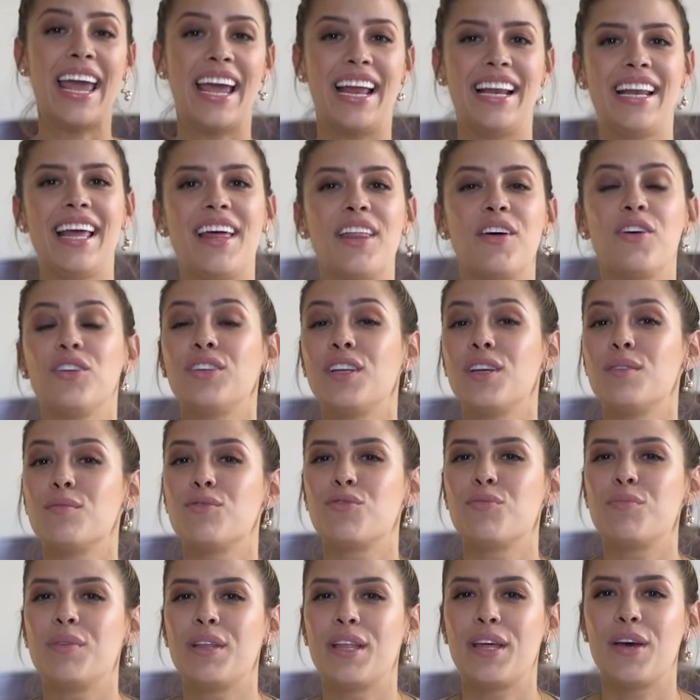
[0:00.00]
El día de hoy
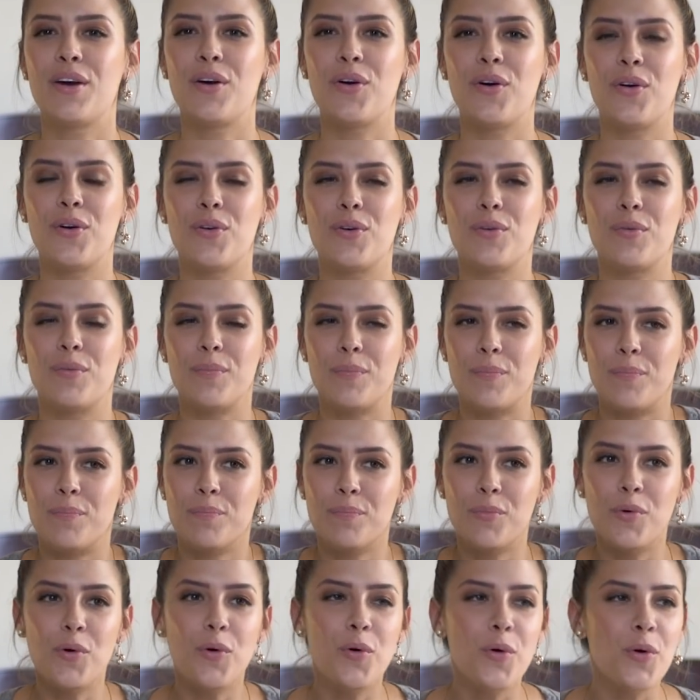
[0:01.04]
tenemos un video
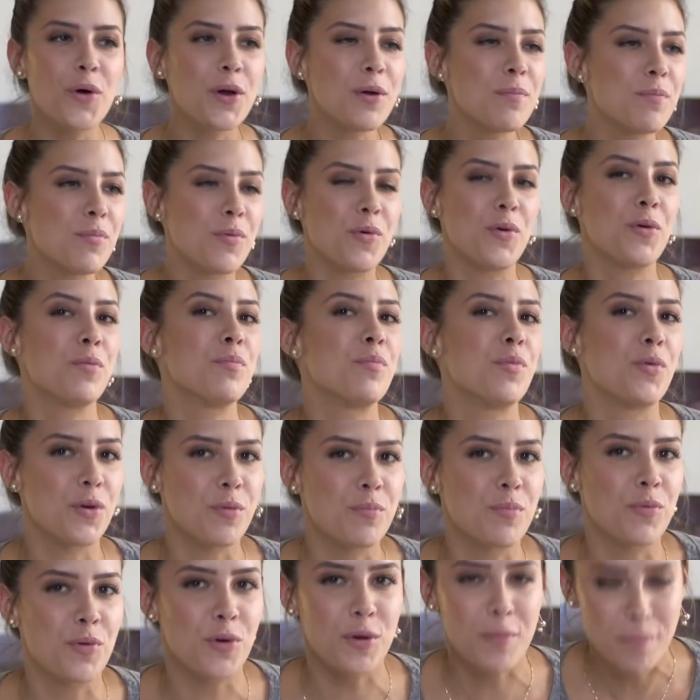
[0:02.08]
muy, muy,
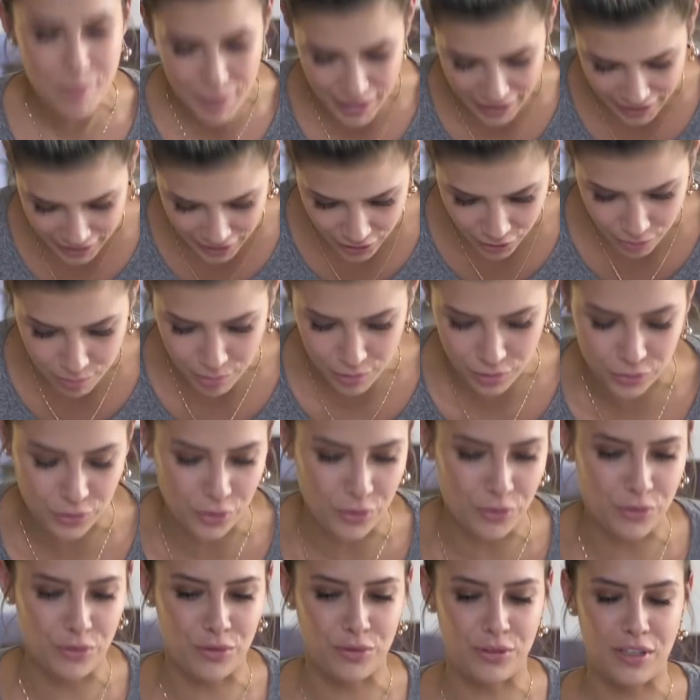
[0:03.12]
muy, muy pedido por
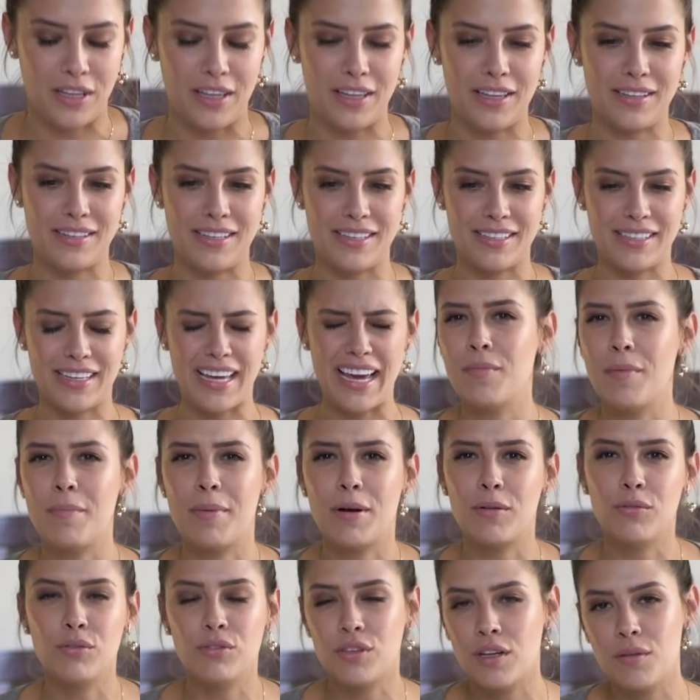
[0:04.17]
todos ustedes y es que me
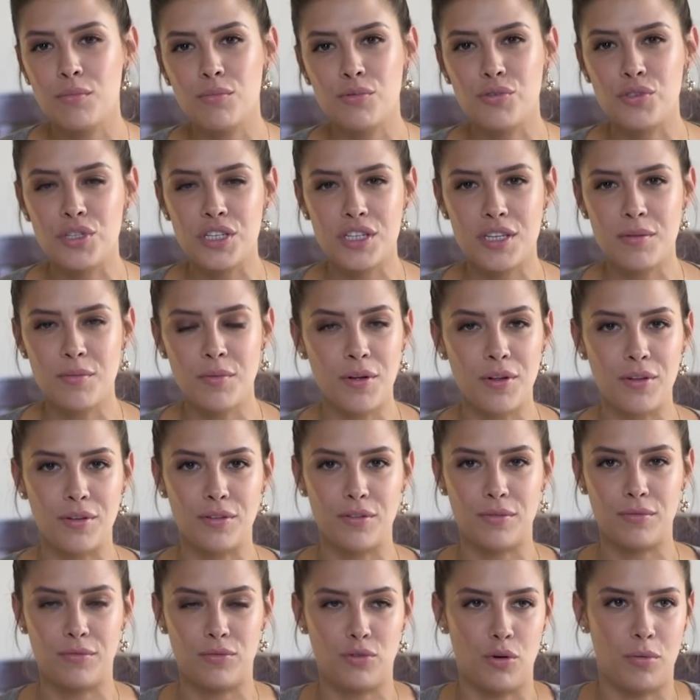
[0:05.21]
preguntan muchísimo
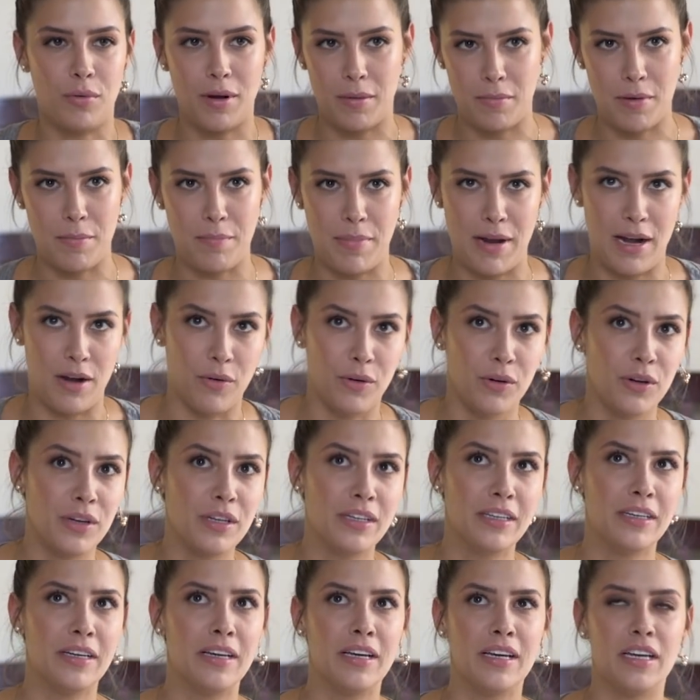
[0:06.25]
sobre mi pelo.
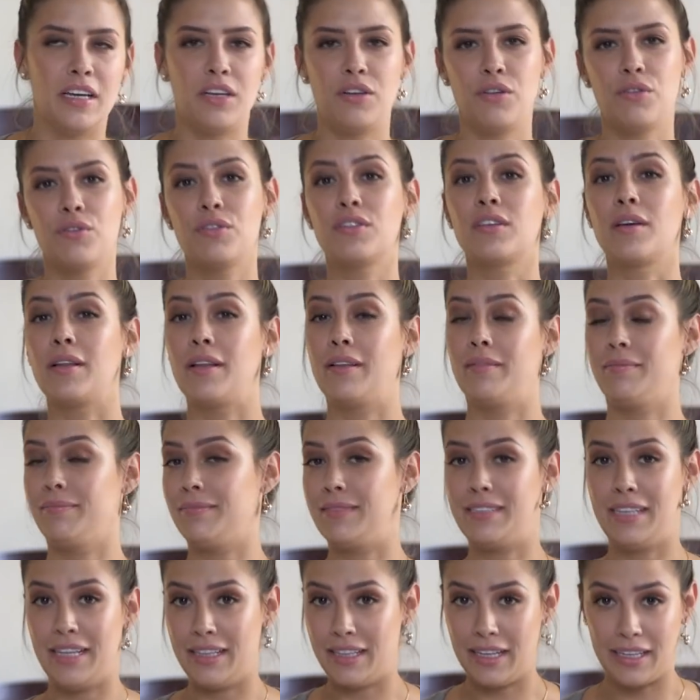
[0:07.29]
Y yo no es que
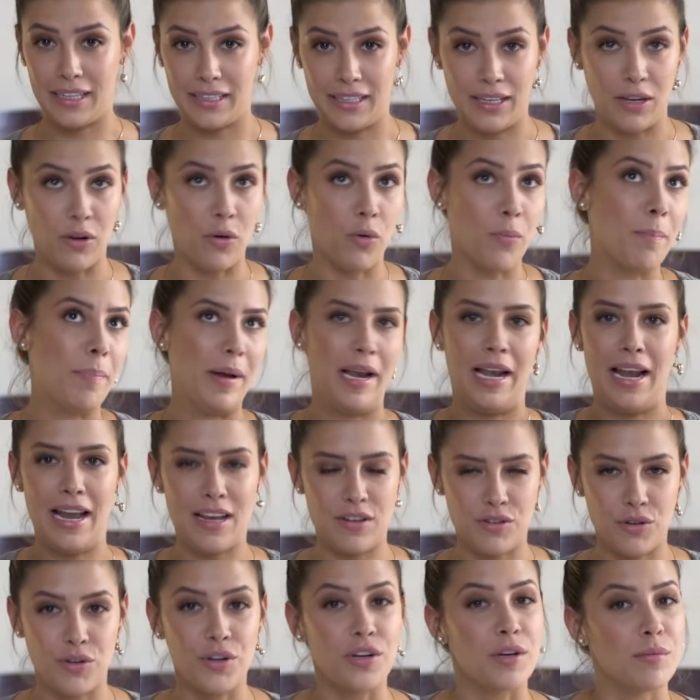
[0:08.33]
sienta que tengo un
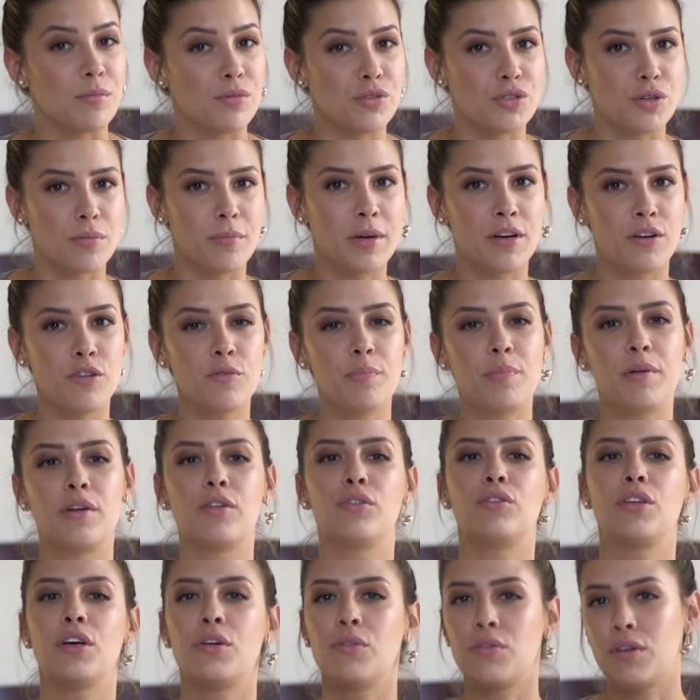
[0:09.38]
pelazo, ni mucho menos,
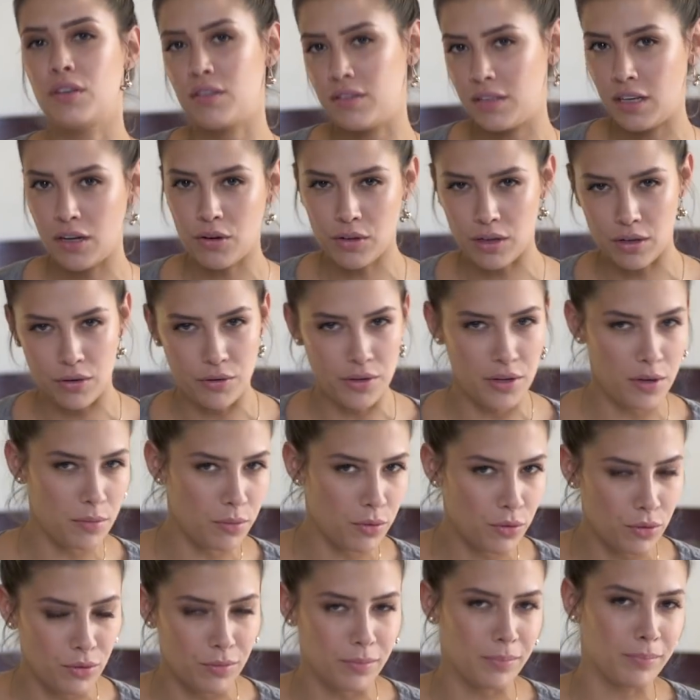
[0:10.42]
pero tengo un estilo que lo
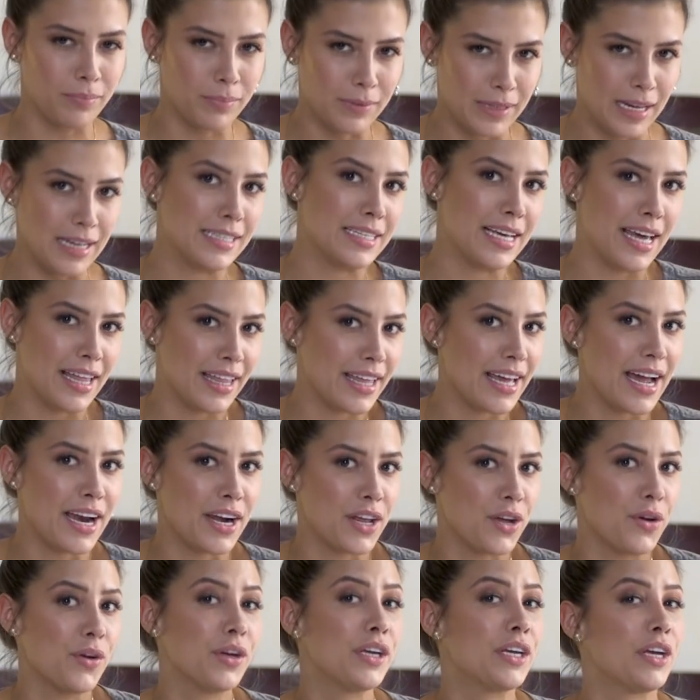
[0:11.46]
llevo casi a
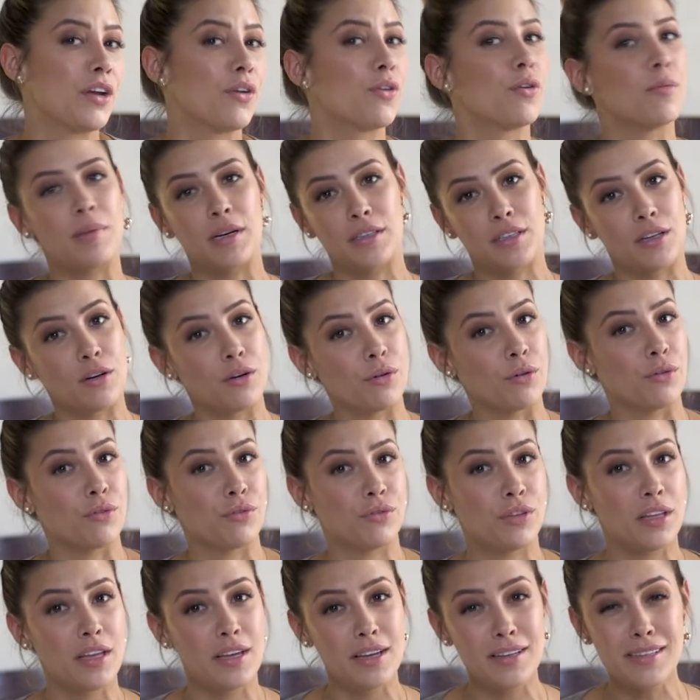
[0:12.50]
diario y quiero compartirlo con
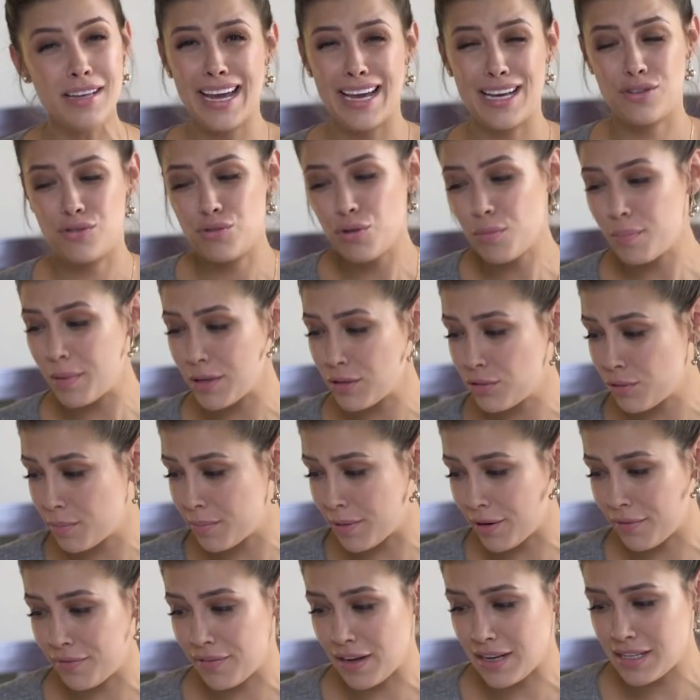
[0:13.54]
ustedes. Es súper,
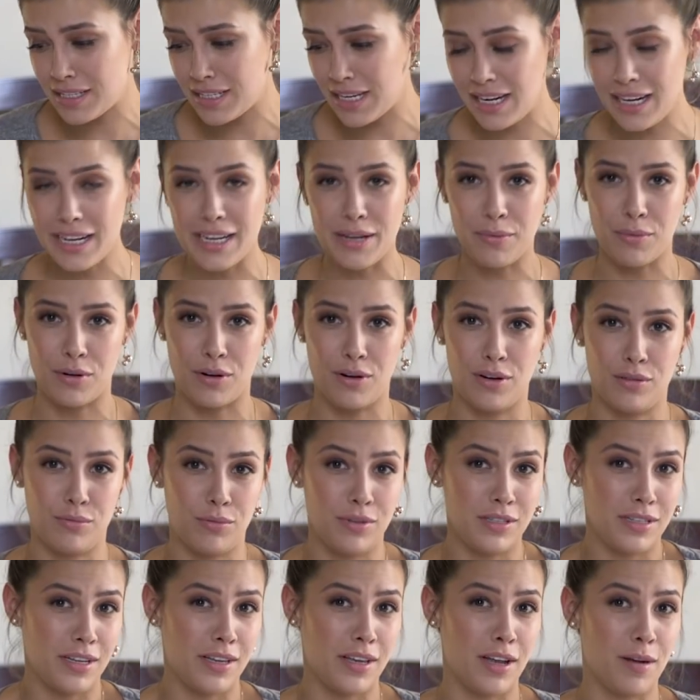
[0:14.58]
súper fácil y bueno, les
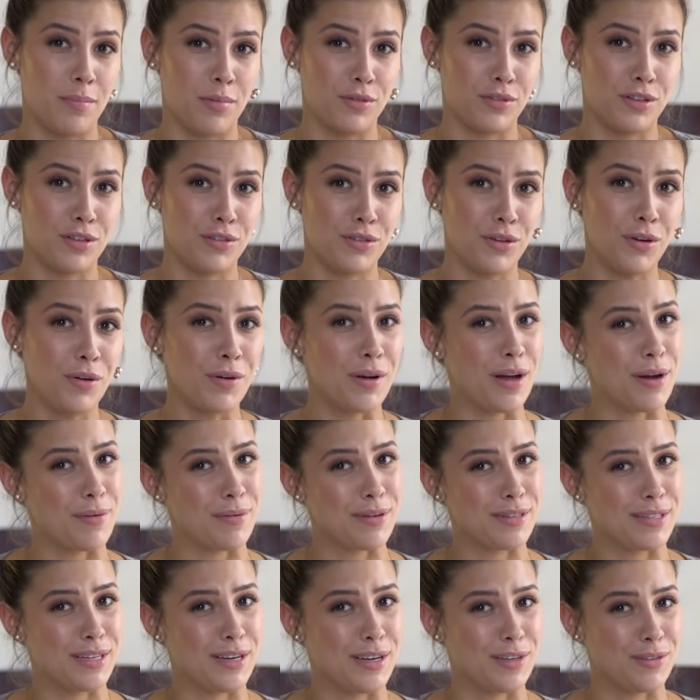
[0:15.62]
voy a enseñar el proceso a
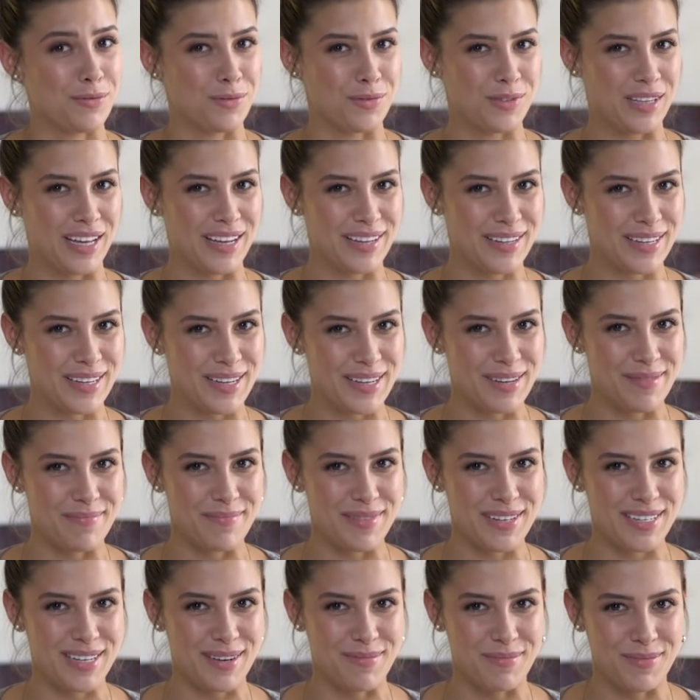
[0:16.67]
ver si les gusta.
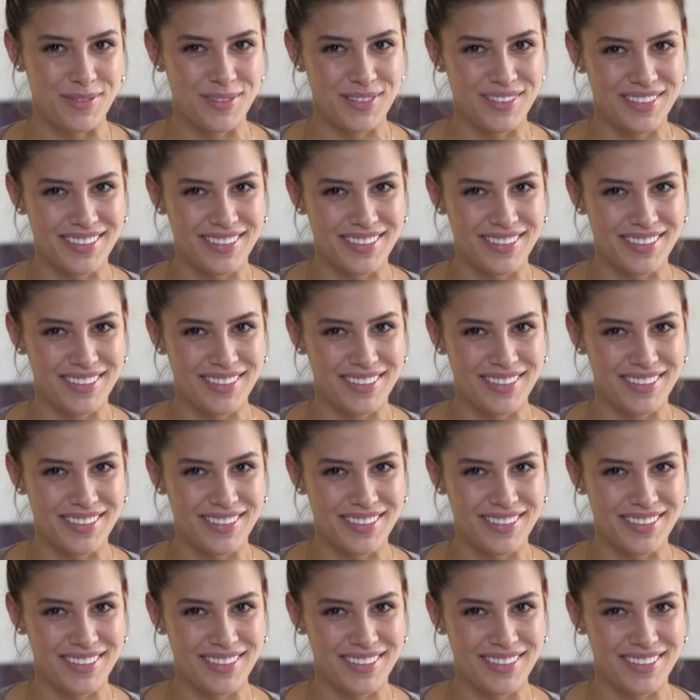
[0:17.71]
Empezamos.